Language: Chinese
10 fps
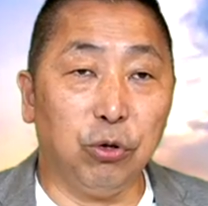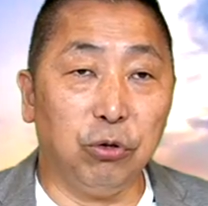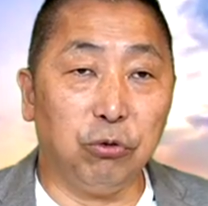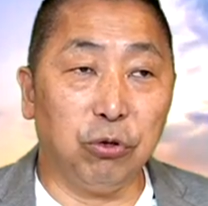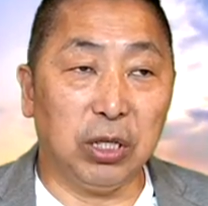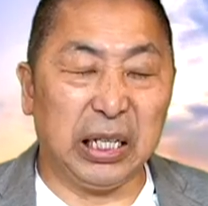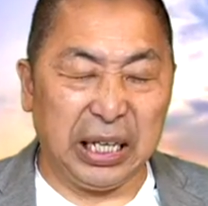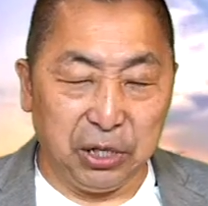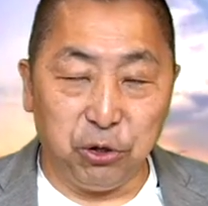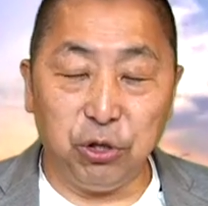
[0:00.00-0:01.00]
去去
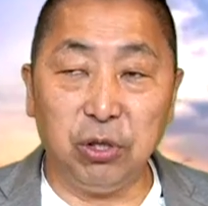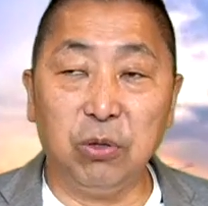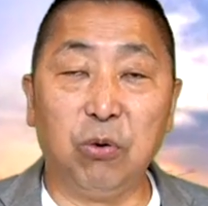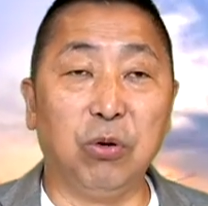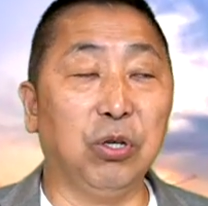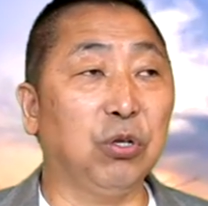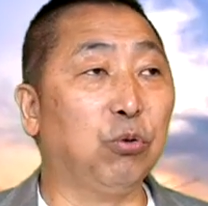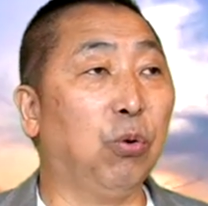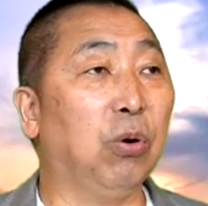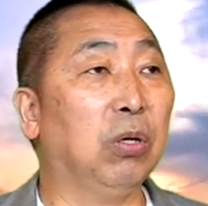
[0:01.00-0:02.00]
抵制或者
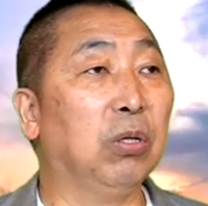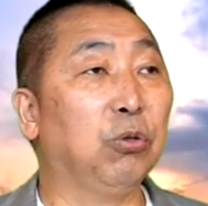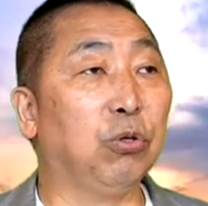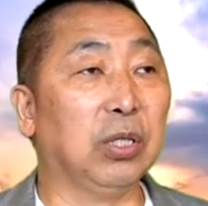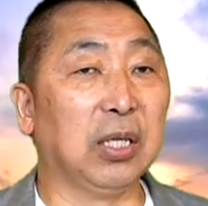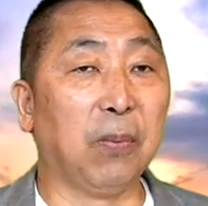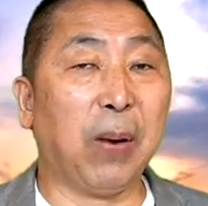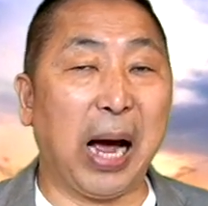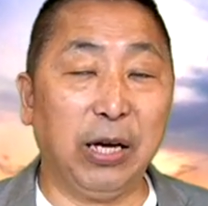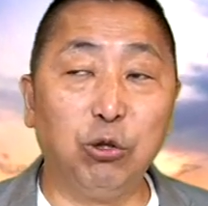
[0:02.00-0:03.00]
说去这个
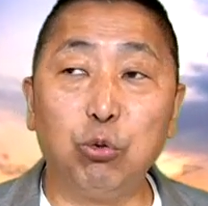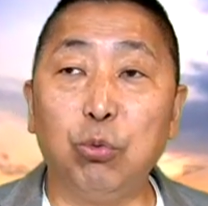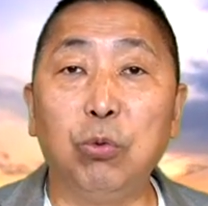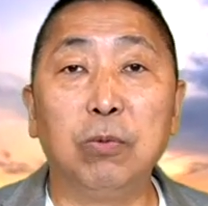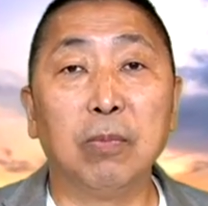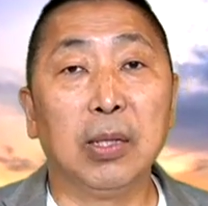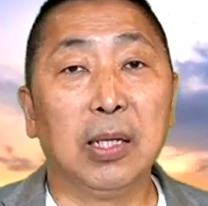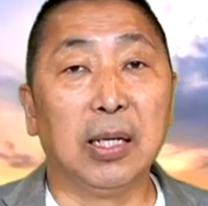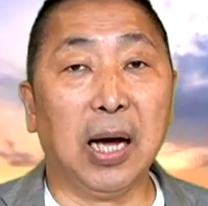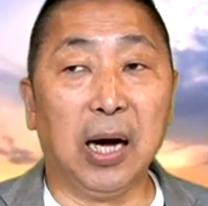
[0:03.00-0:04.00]
排除
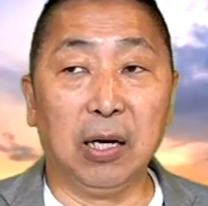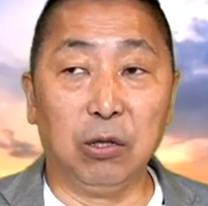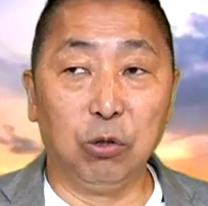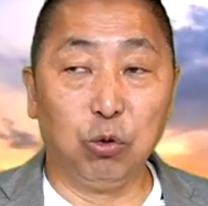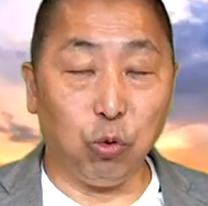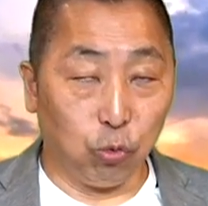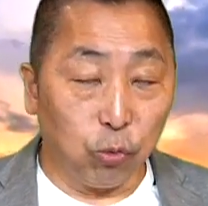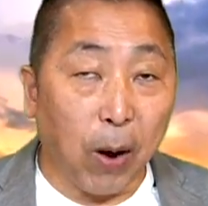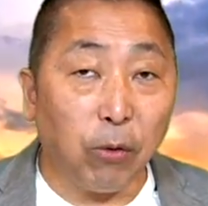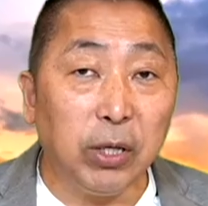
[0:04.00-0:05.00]
那种
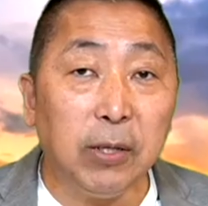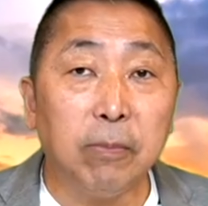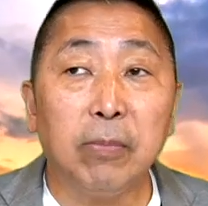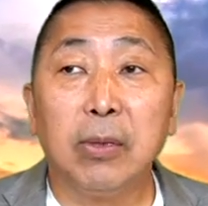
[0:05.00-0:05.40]
族暴力，